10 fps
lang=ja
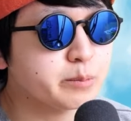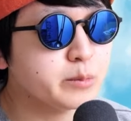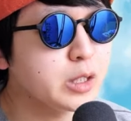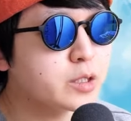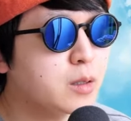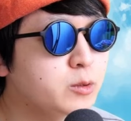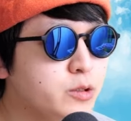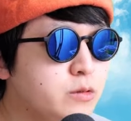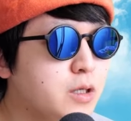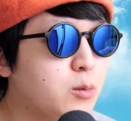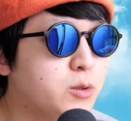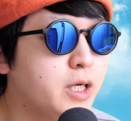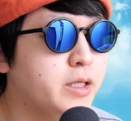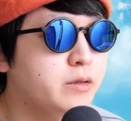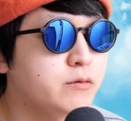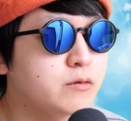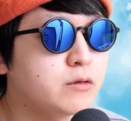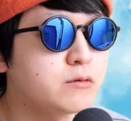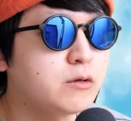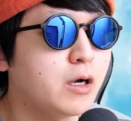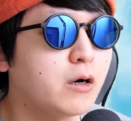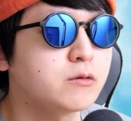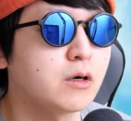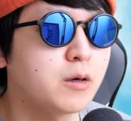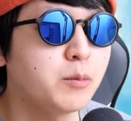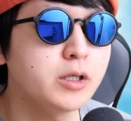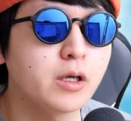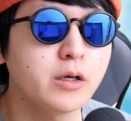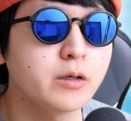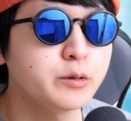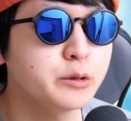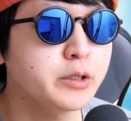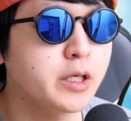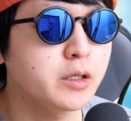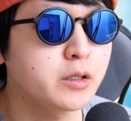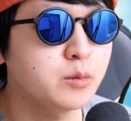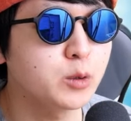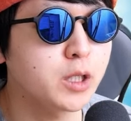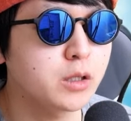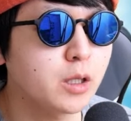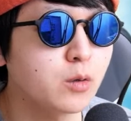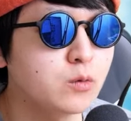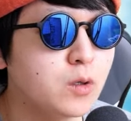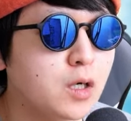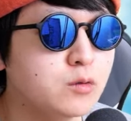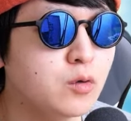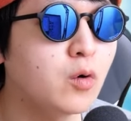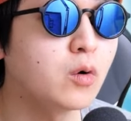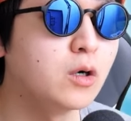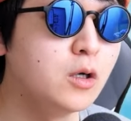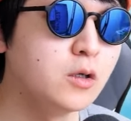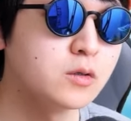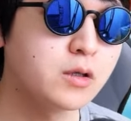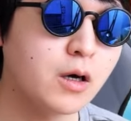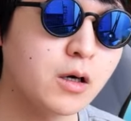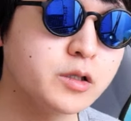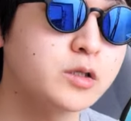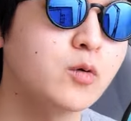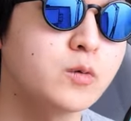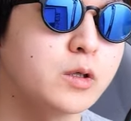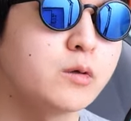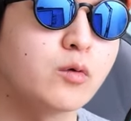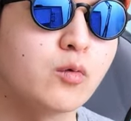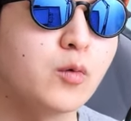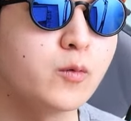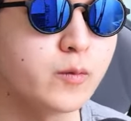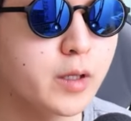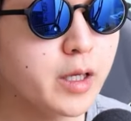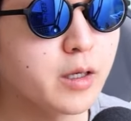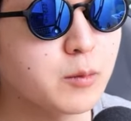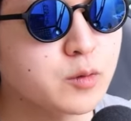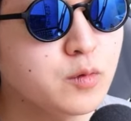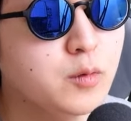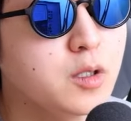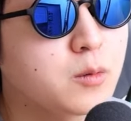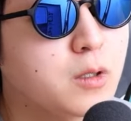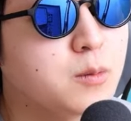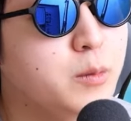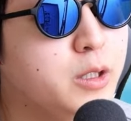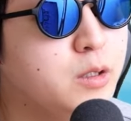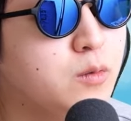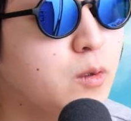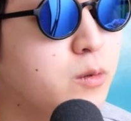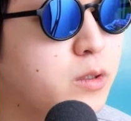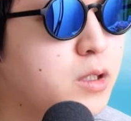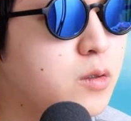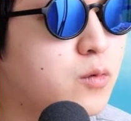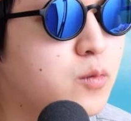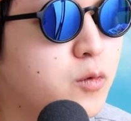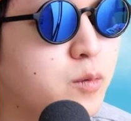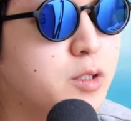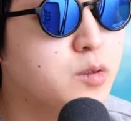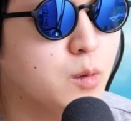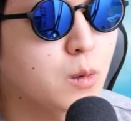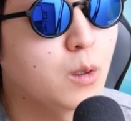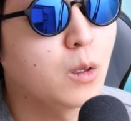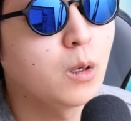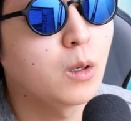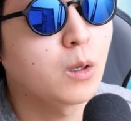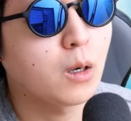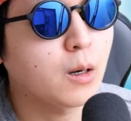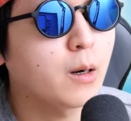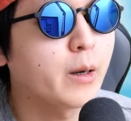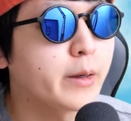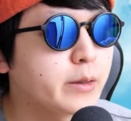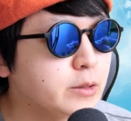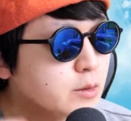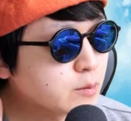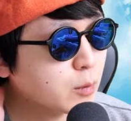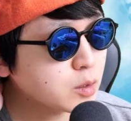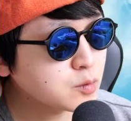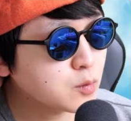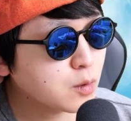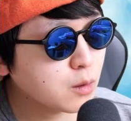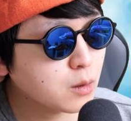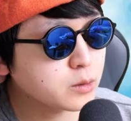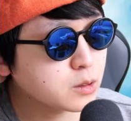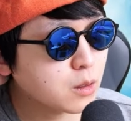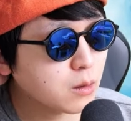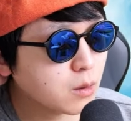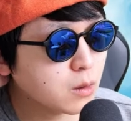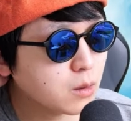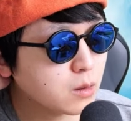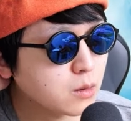しかも塾が母体って言ってるぐらいあるからやっぱり大学受験に向けたノウハウを流し込んでると思うんで、まあ、そういう意味でも多分メリット大きいと思いますよ。はい。まあそんな感じかな。